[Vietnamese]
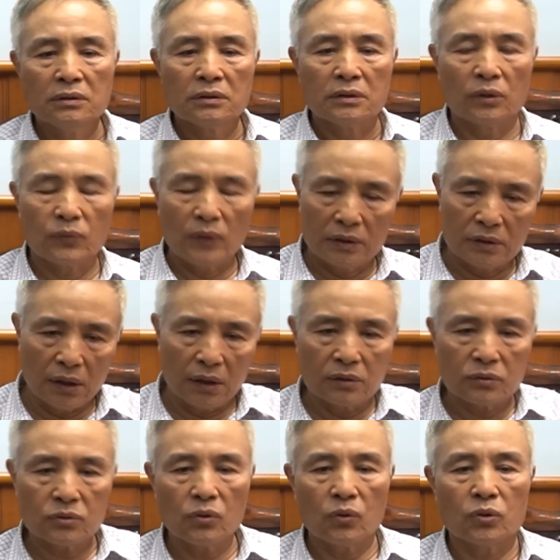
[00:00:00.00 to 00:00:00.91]
tiểu đoàn trưởng
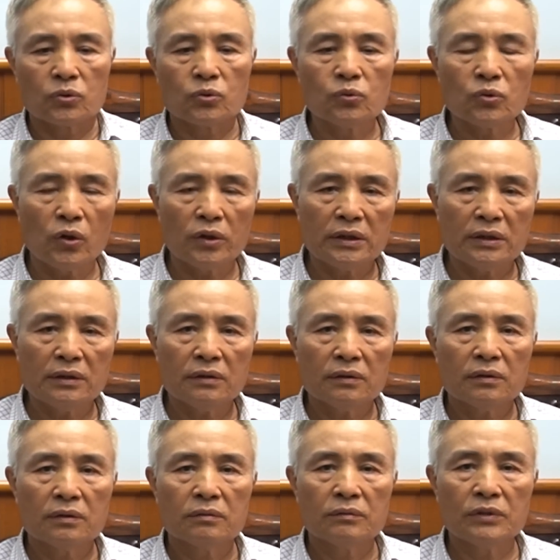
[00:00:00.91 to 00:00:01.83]
là chủ của chúng tôi đấy,
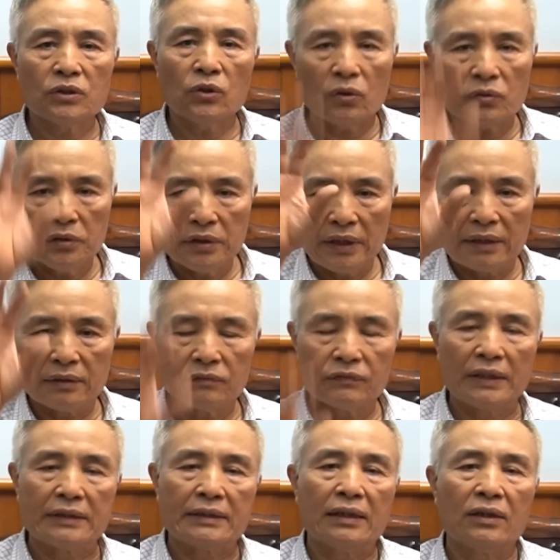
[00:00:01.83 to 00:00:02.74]
mới cho nó điện
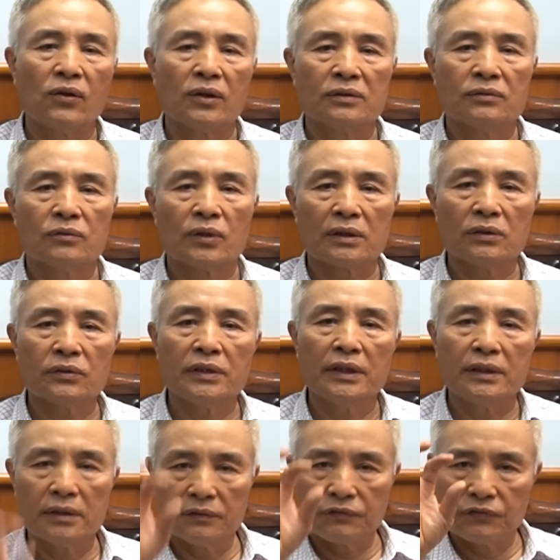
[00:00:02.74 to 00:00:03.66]
về Sài Gòn hoặc nó
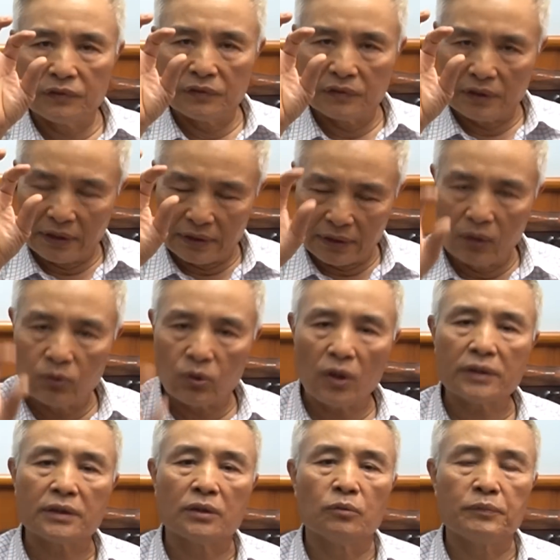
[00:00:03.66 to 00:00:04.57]
điện ở đâu
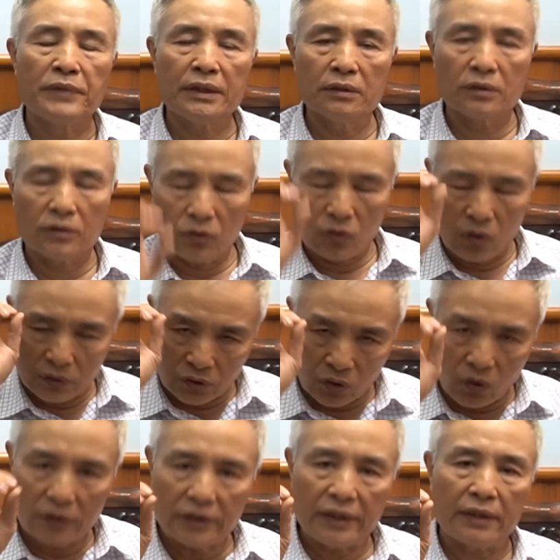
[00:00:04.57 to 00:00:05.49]
đó thì không biết, nhưng có
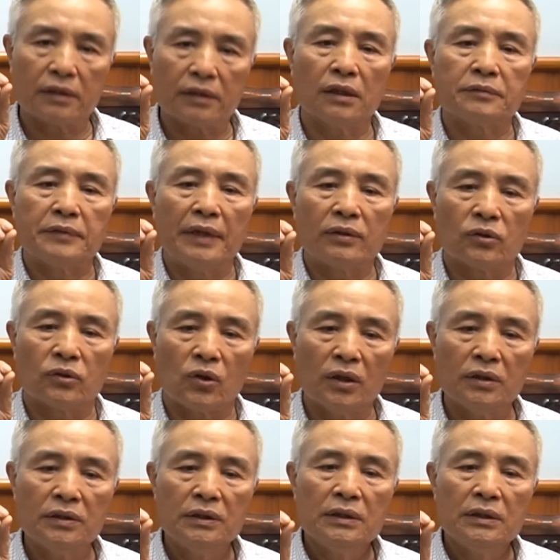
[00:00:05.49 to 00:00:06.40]
có điện có chuyện của
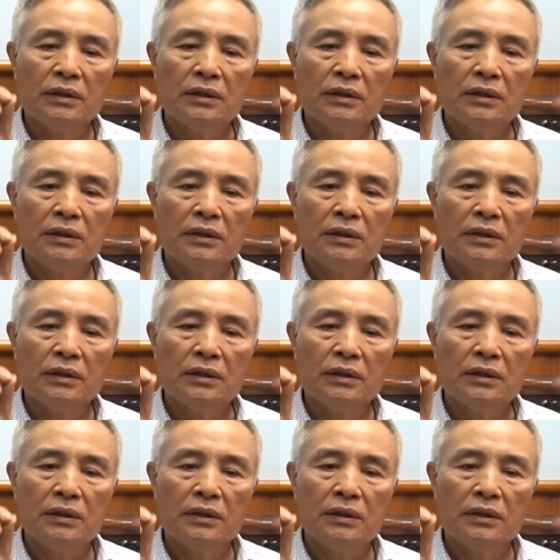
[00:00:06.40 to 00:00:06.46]
nó.